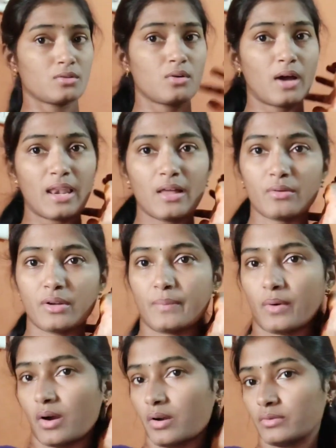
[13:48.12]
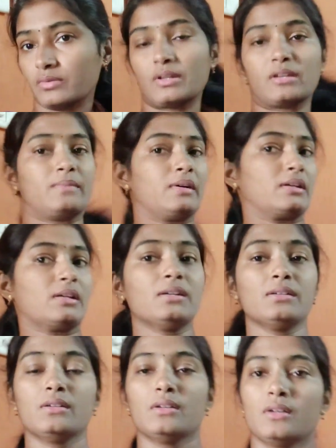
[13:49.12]
సో అలా కూడా బాగుంటుంది అనమాట
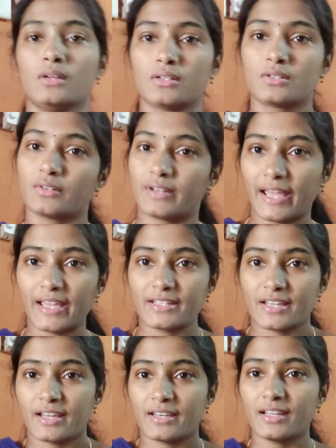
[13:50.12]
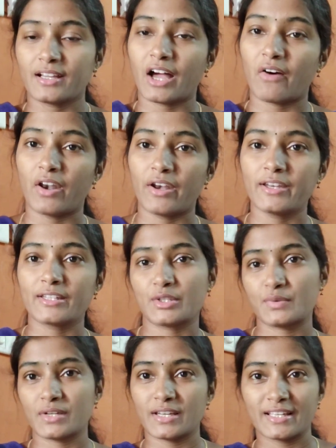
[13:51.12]
సో ట్రై చేయండి కావాలంటే
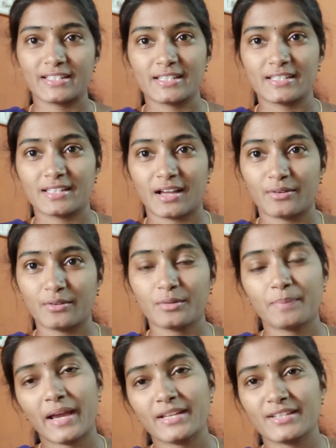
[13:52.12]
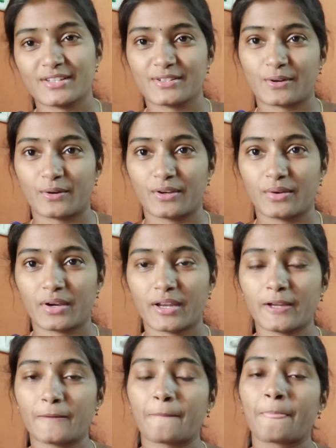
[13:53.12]
డిస్క్రిప్షన్ లింక్స్ ఇస్తాను బై చేసుకోండి
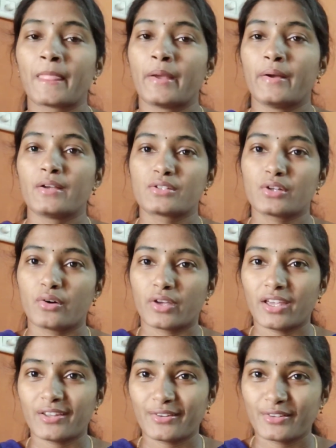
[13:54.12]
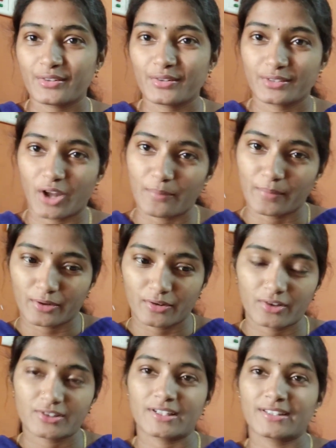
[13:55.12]
ఓకేనా సో ఓకే ఈరోజు
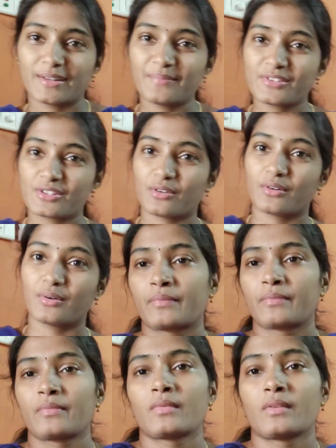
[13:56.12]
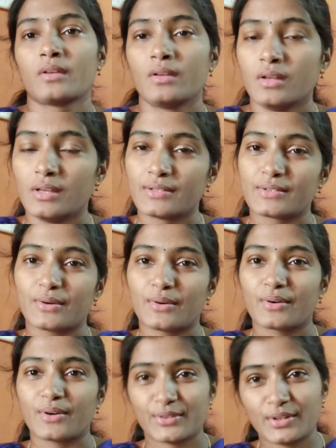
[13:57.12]
టాపిక్లోకి వచ్చేద్దాం సో సో
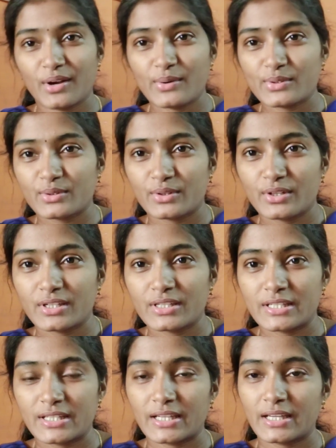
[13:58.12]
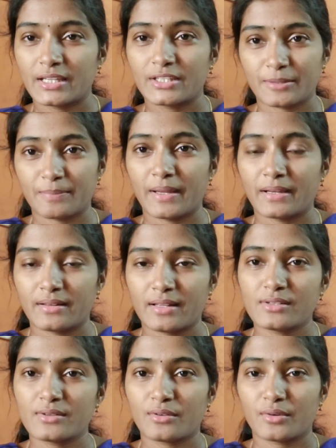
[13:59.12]
కొత్త హౌస్ గురించి అని చెప్పాను
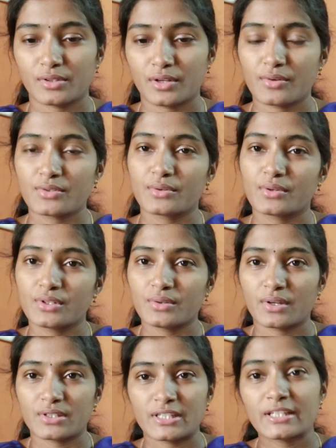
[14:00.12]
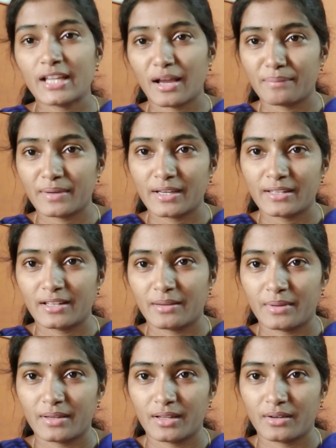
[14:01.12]
కదా సో కొత్త హౌస్ గురించి ఒక చిన్న అప్డేట్ ఇద్దామని